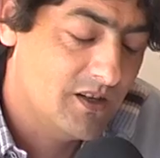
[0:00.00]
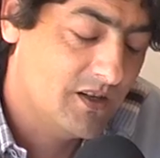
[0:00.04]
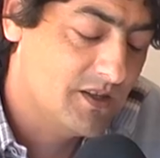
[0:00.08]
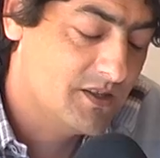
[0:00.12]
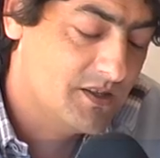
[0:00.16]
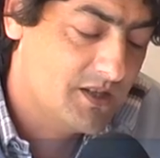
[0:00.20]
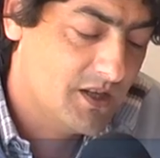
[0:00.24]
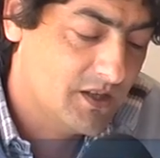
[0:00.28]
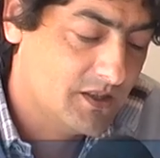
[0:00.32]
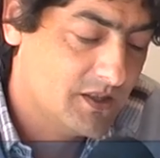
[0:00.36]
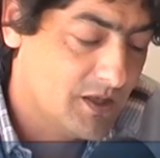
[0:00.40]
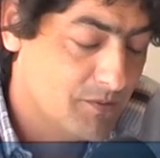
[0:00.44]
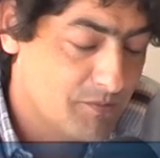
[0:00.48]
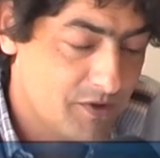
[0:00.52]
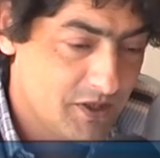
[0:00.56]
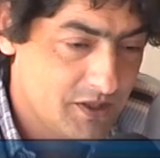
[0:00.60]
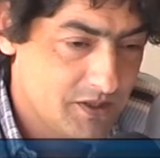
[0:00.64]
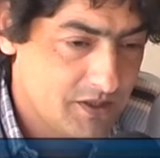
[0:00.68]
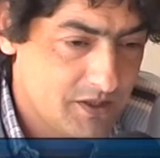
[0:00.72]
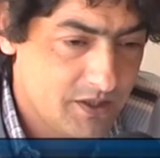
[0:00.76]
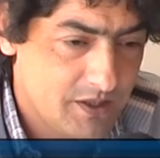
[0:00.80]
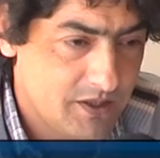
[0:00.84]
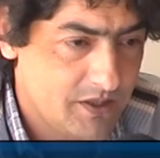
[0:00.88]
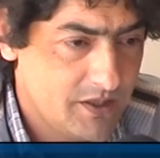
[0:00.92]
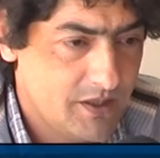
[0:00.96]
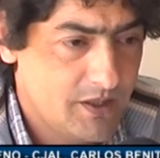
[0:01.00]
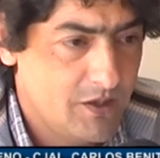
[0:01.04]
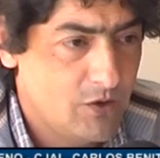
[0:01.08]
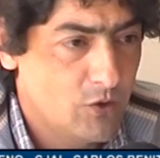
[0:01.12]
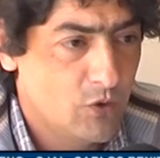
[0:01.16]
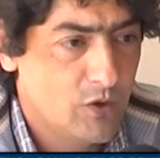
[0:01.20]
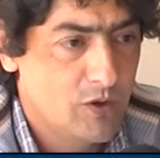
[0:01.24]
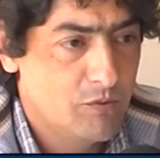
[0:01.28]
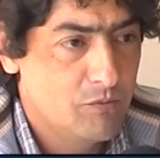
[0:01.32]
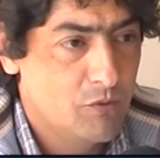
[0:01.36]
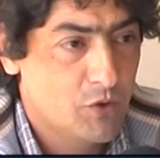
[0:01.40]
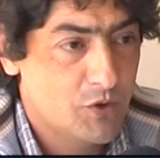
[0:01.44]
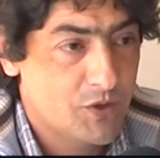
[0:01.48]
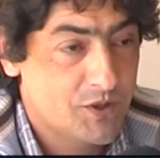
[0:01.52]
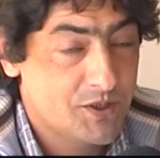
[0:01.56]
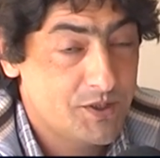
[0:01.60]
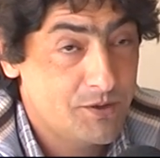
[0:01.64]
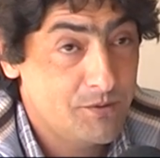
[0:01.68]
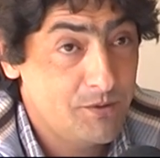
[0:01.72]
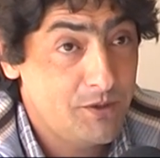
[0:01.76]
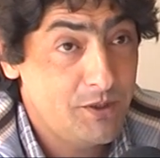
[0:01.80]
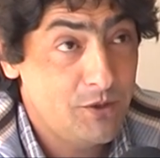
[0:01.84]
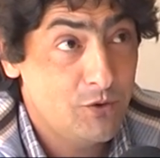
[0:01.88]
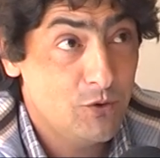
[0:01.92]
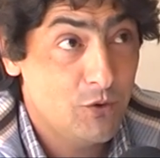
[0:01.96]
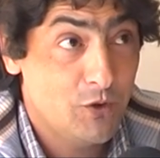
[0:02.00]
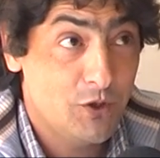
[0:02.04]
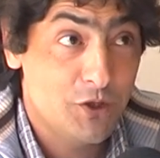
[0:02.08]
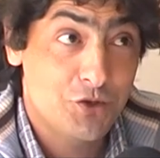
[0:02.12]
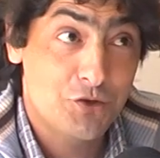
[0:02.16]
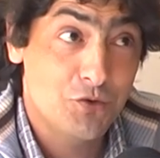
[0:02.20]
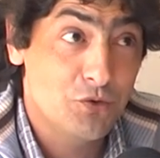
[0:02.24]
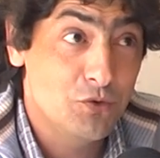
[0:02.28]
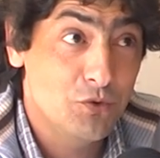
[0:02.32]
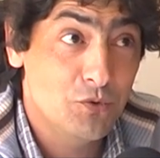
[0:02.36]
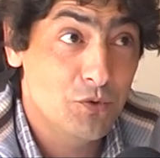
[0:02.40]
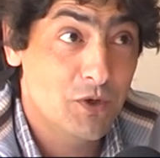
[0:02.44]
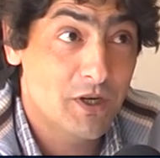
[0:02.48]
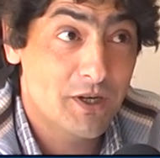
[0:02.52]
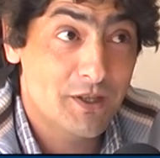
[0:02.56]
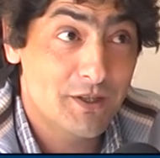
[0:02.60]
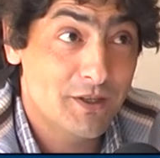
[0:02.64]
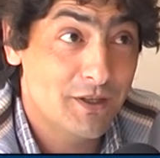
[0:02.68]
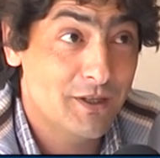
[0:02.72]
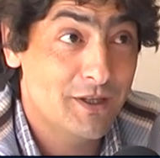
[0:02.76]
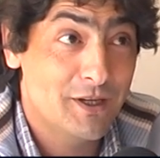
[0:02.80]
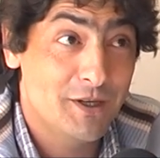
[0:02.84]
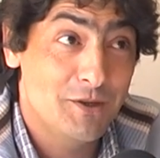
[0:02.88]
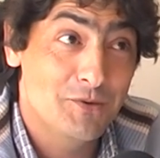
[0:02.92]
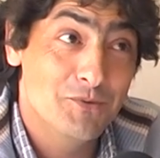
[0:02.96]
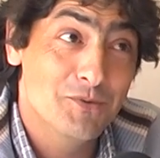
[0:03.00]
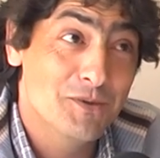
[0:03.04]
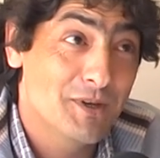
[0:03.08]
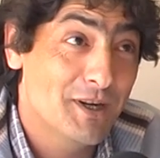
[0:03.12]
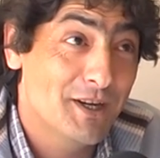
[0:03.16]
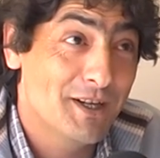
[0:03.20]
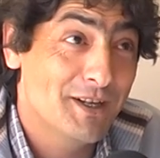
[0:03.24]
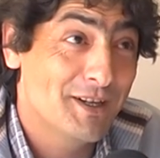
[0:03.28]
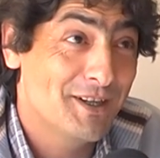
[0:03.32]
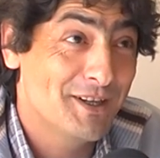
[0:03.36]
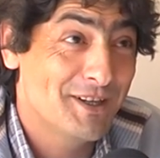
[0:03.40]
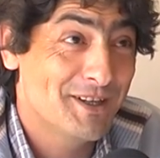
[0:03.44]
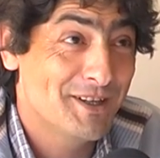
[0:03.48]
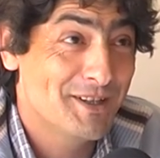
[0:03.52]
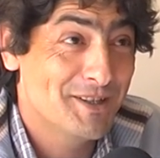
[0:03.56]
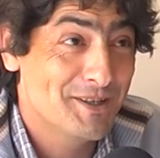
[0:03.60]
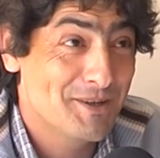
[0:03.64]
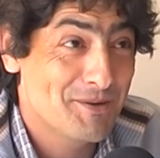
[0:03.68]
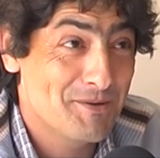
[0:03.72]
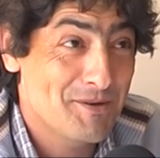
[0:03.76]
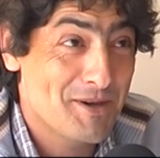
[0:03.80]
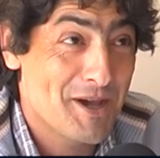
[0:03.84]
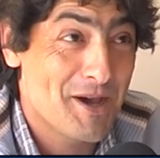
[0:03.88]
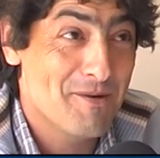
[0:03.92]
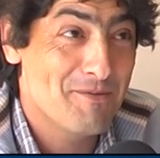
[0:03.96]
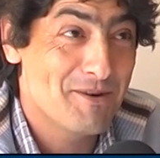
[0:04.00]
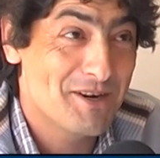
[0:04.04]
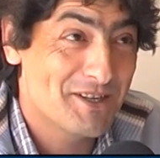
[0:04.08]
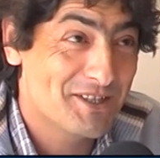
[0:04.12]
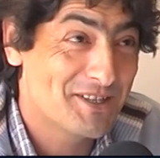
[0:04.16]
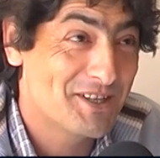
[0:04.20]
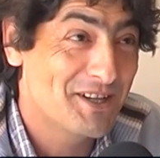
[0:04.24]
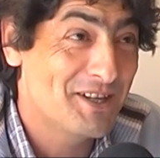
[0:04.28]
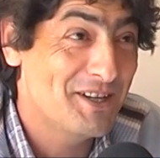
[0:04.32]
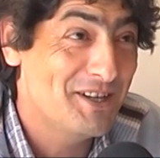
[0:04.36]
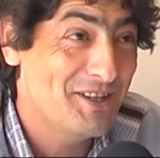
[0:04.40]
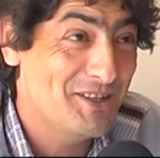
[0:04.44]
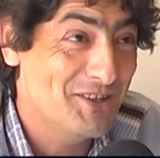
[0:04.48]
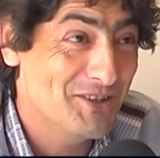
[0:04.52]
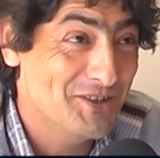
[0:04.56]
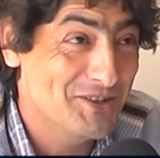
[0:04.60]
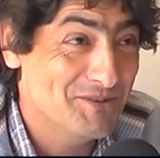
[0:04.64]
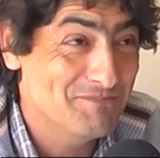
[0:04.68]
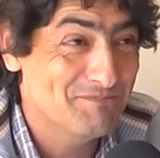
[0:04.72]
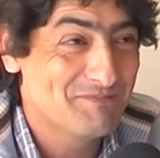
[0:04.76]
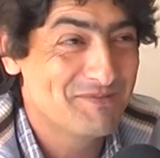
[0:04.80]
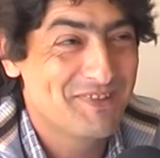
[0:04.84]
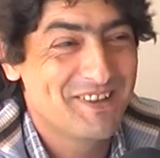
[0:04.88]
Exactamente, lo hemos recibido. Es un lugar del que nunca debía haberse ido.